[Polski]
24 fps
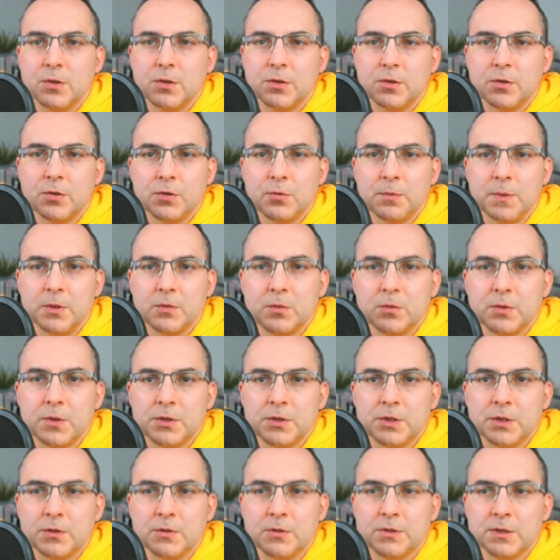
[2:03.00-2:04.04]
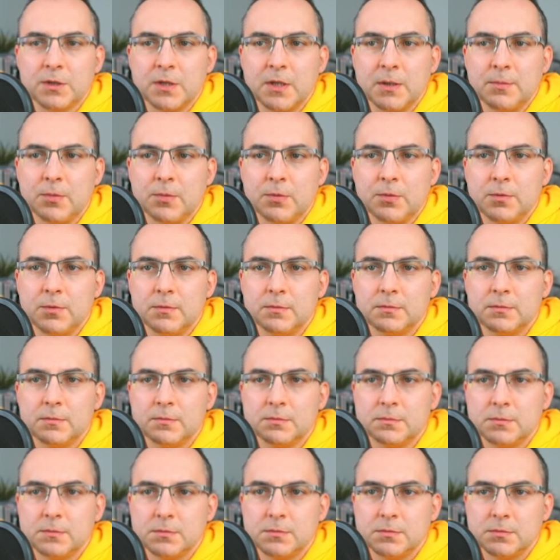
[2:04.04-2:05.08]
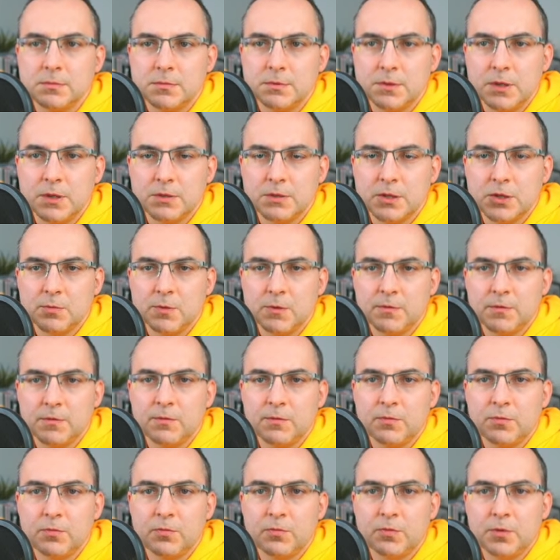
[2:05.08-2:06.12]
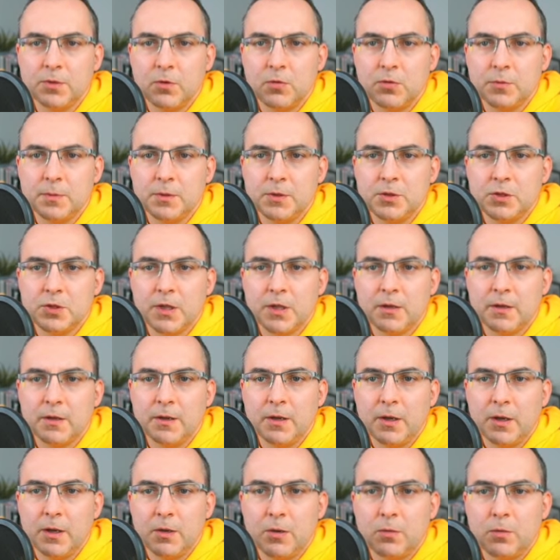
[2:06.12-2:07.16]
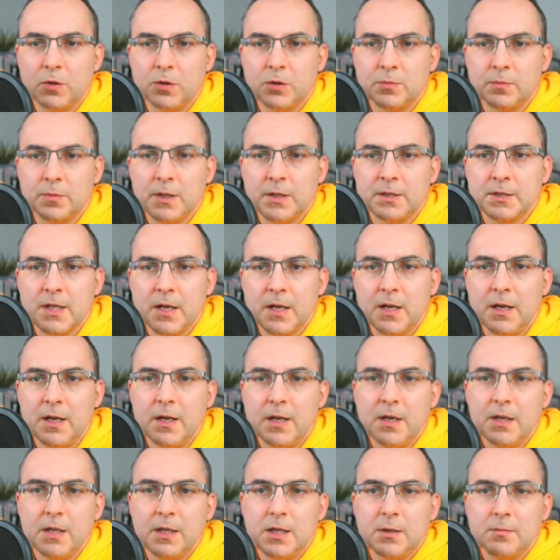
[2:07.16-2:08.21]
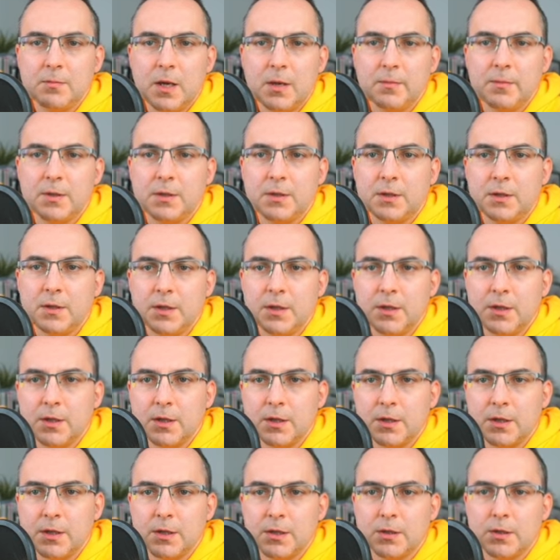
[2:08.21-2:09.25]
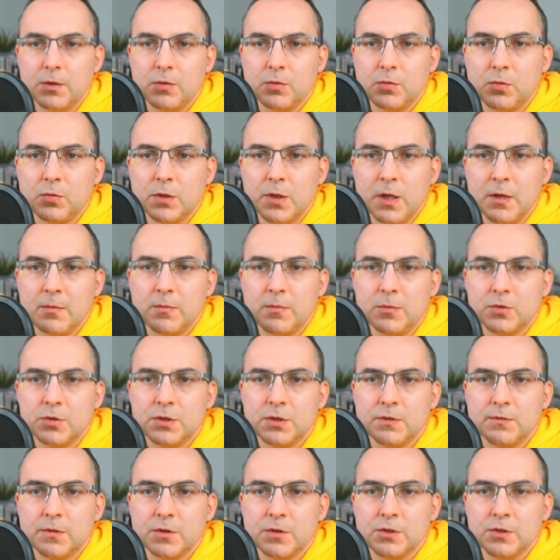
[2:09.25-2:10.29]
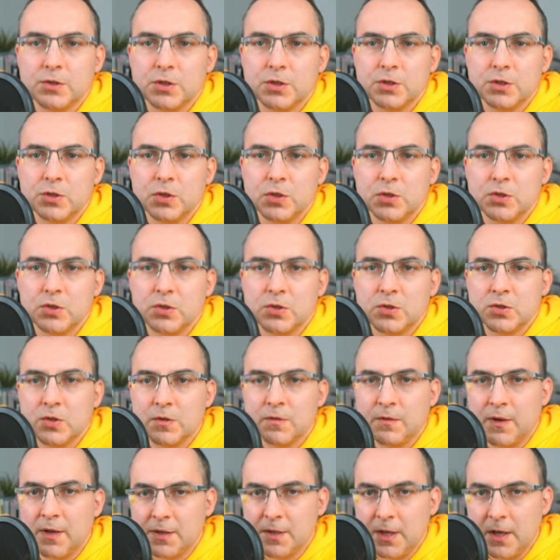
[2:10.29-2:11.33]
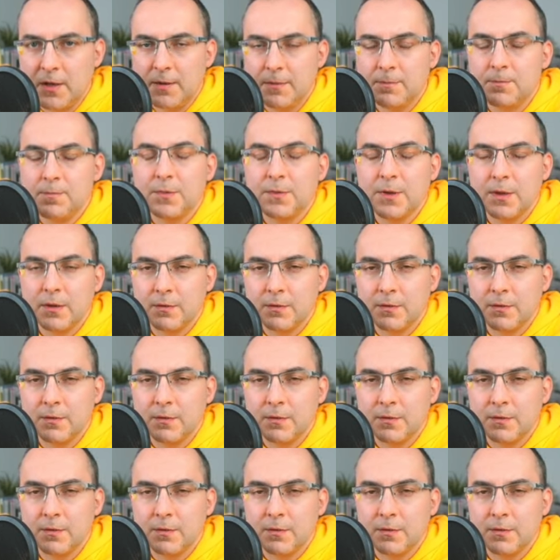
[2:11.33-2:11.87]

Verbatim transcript: się do kokpitu naszego sklepu. Jesteśmy w, w kokpicie WordPressa i mamy tutaj możliwość dostosowania